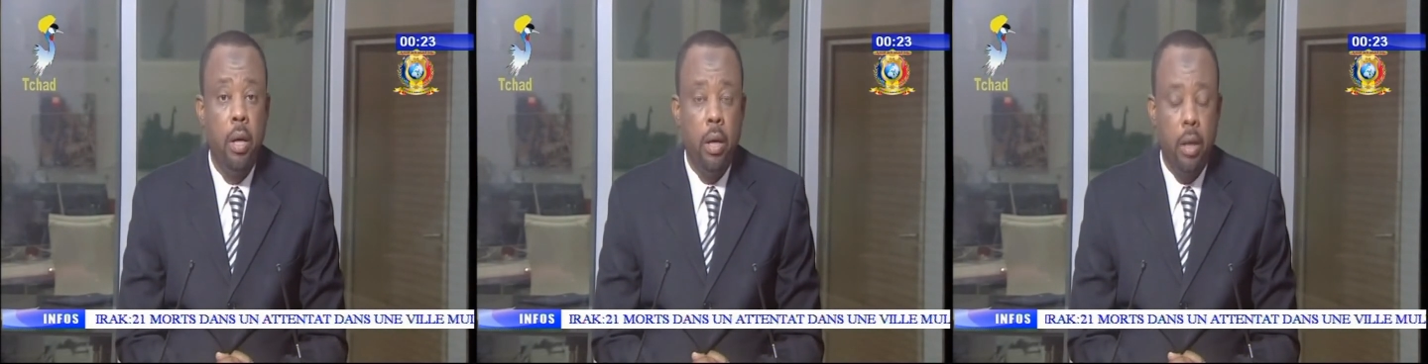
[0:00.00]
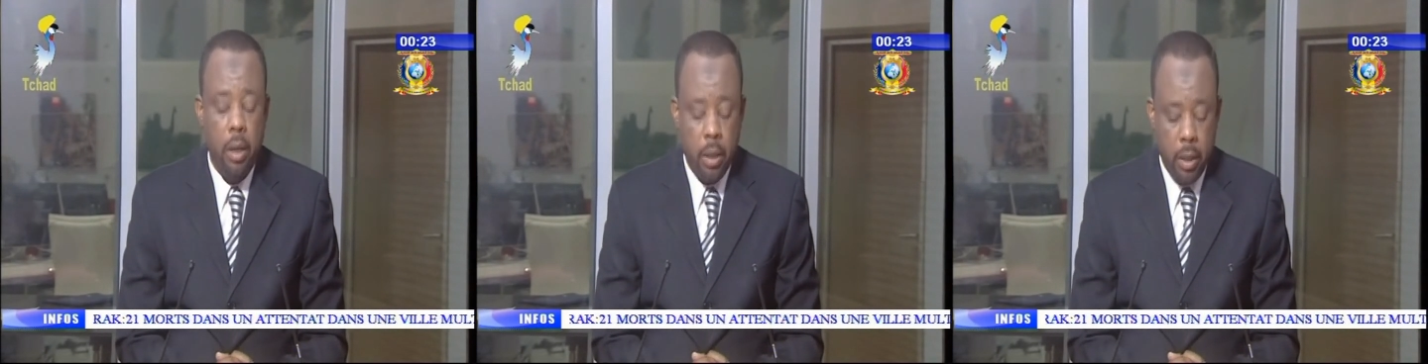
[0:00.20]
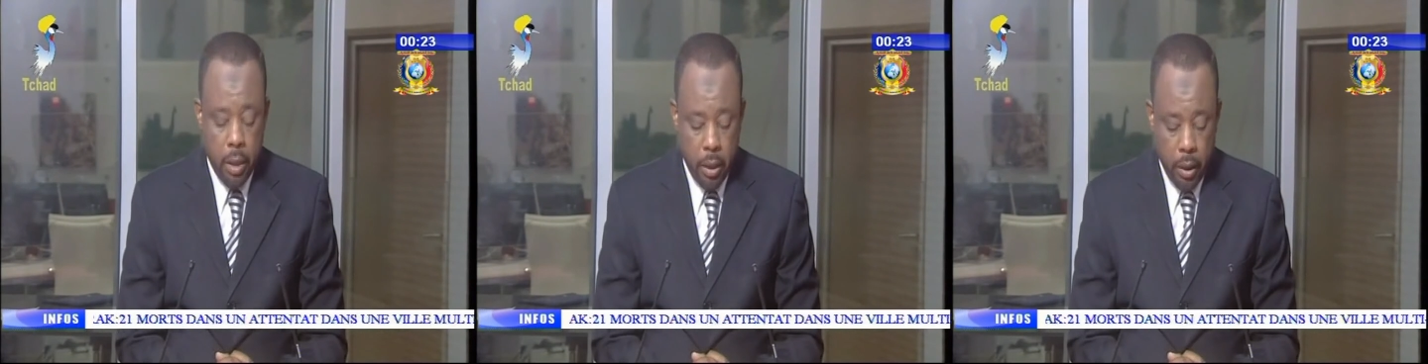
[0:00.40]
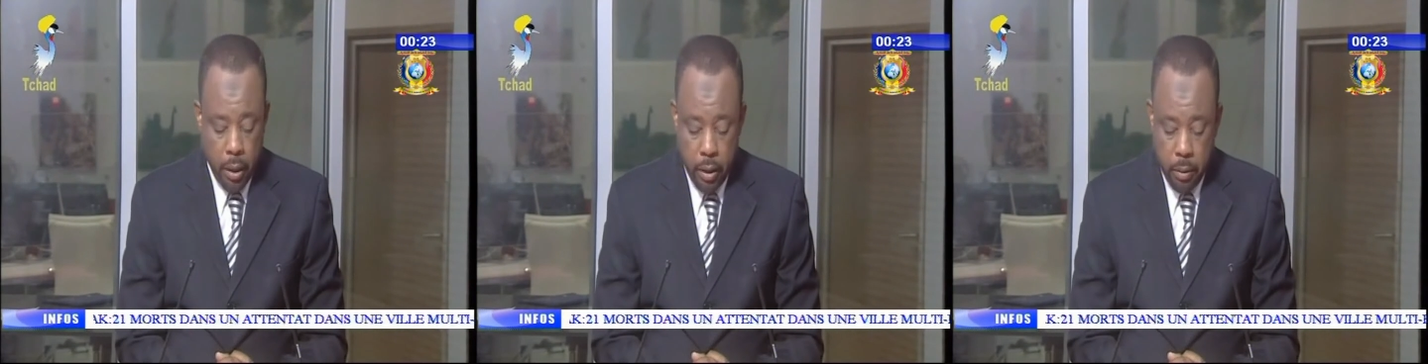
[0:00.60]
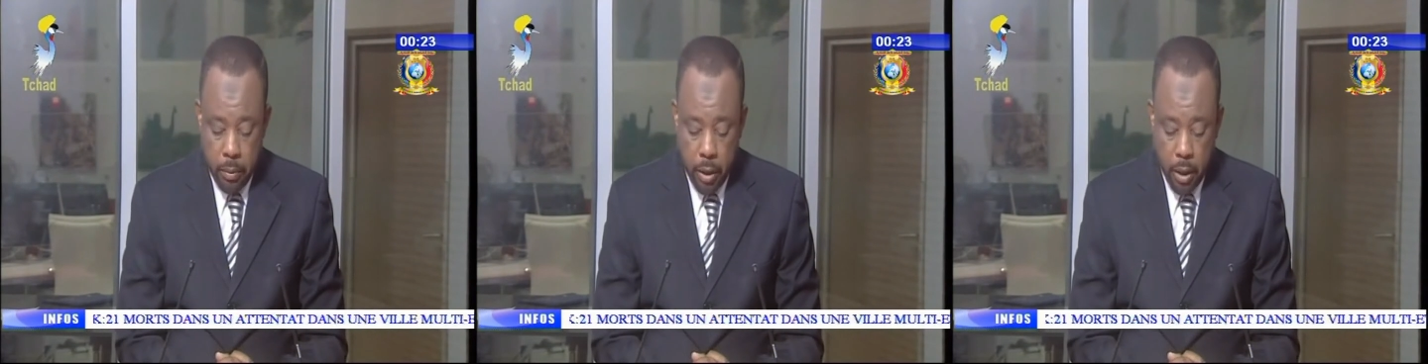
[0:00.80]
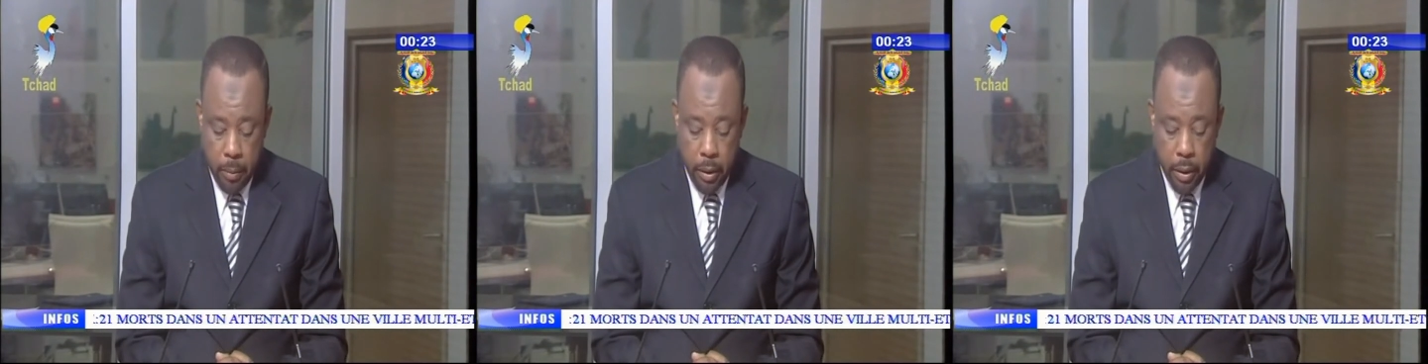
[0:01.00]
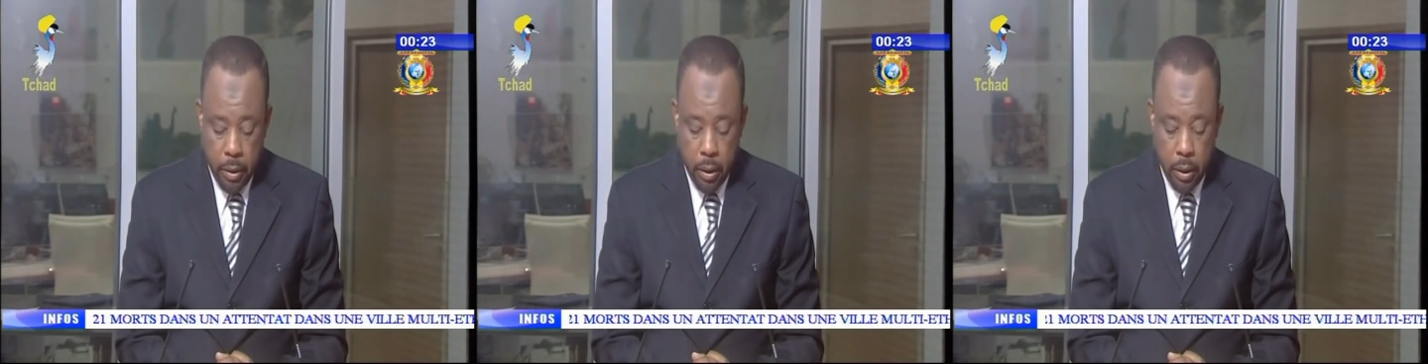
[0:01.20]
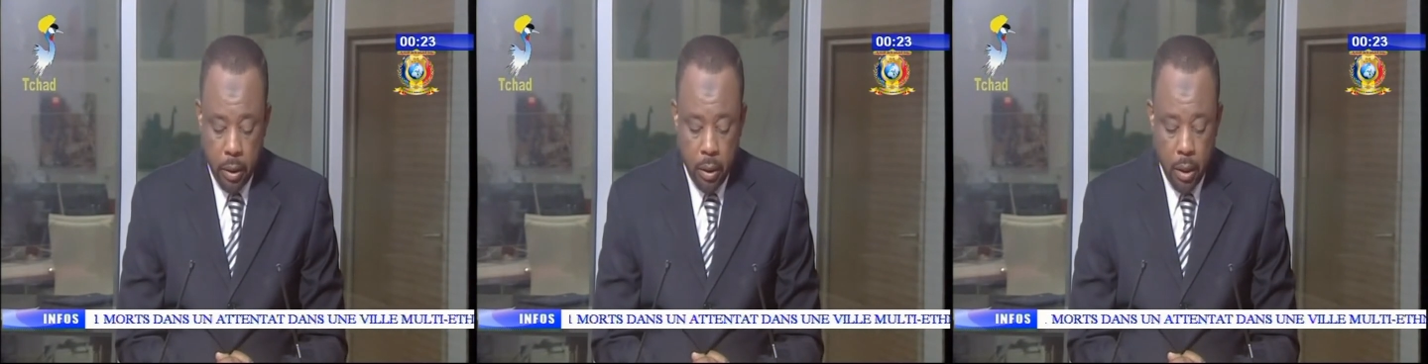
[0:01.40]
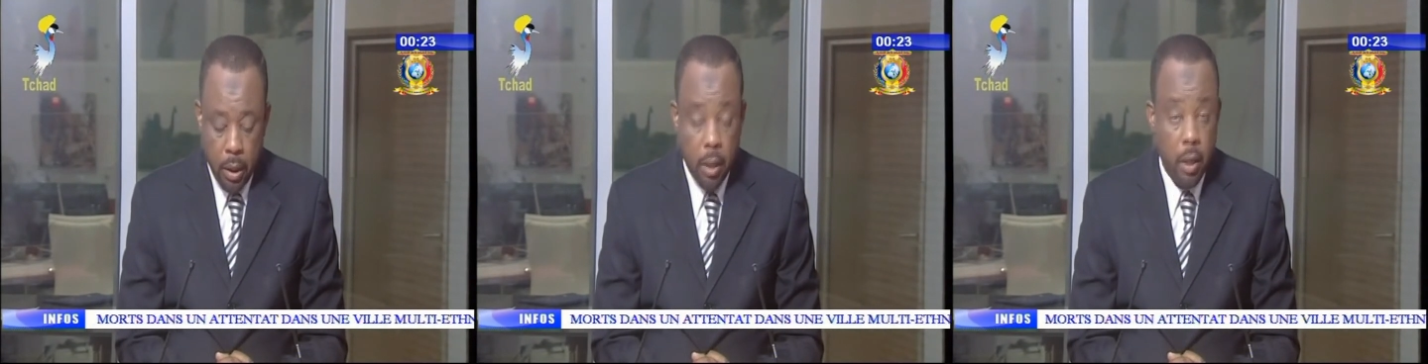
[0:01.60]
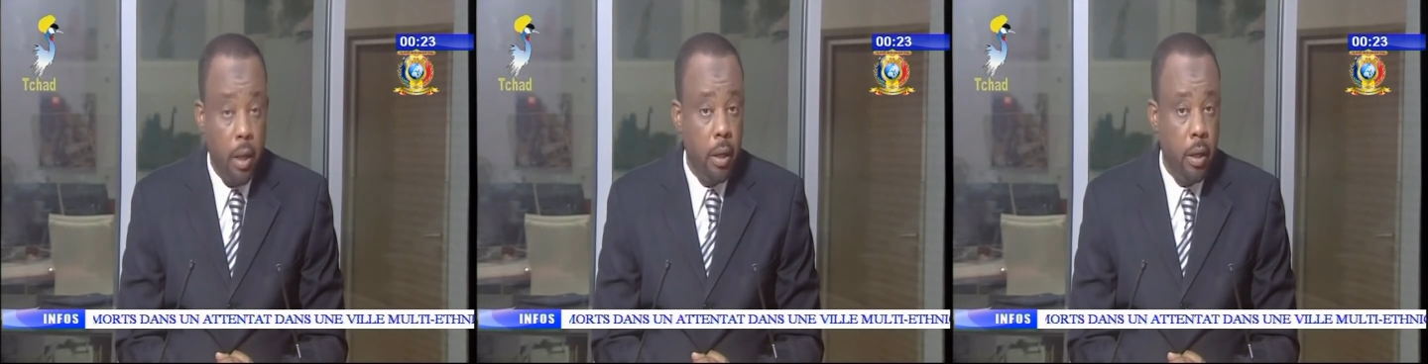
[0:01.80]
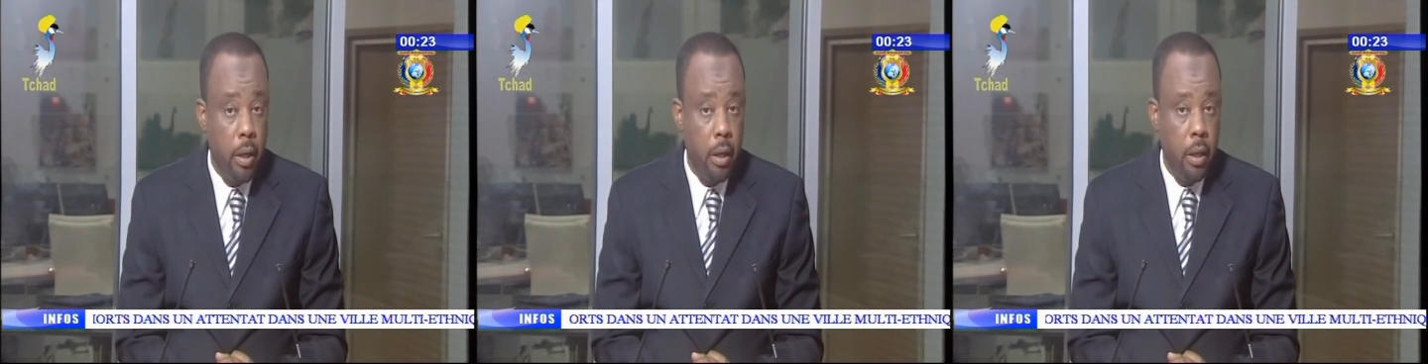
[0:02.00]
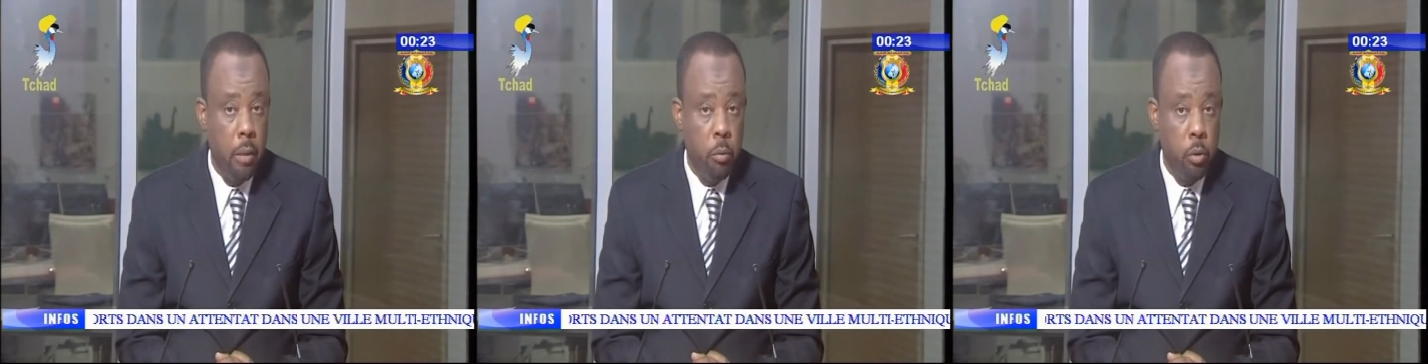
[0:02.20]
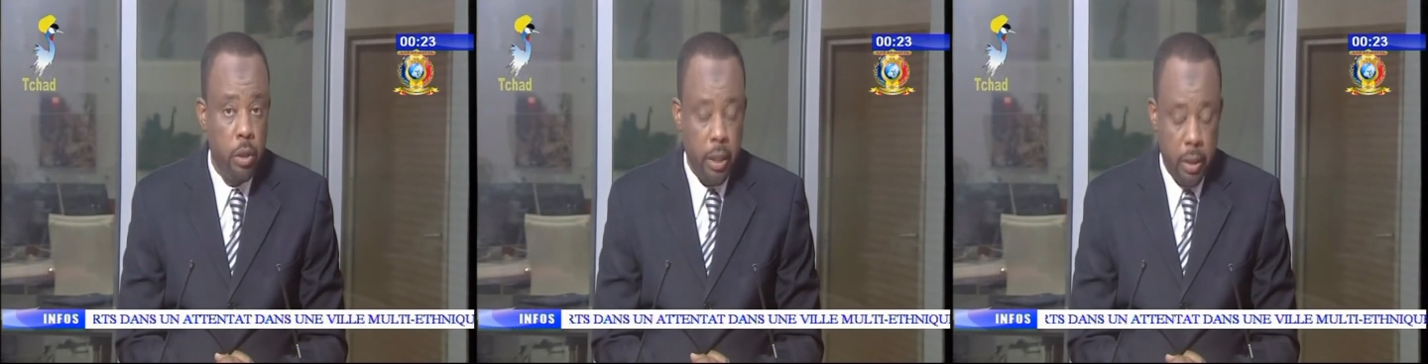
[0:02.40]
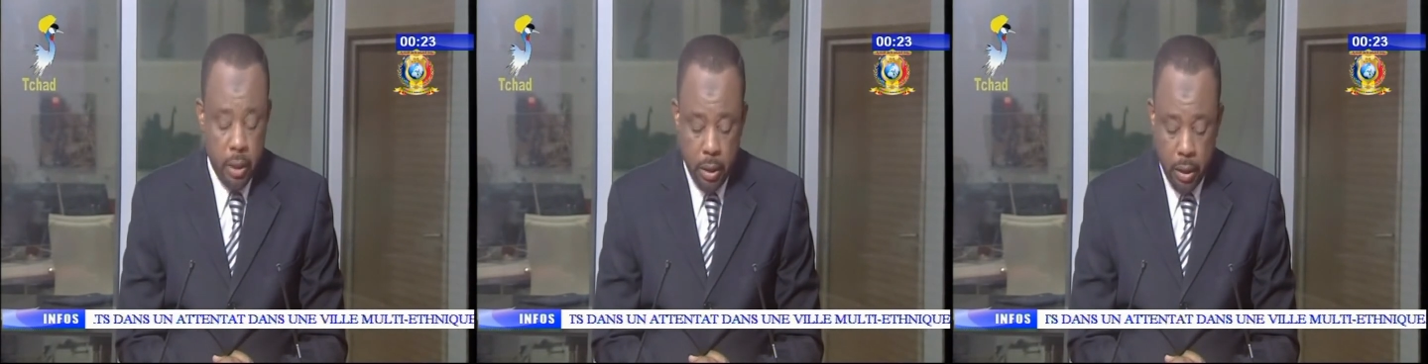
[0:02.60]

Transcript: آه، القائمين بهذه المدعين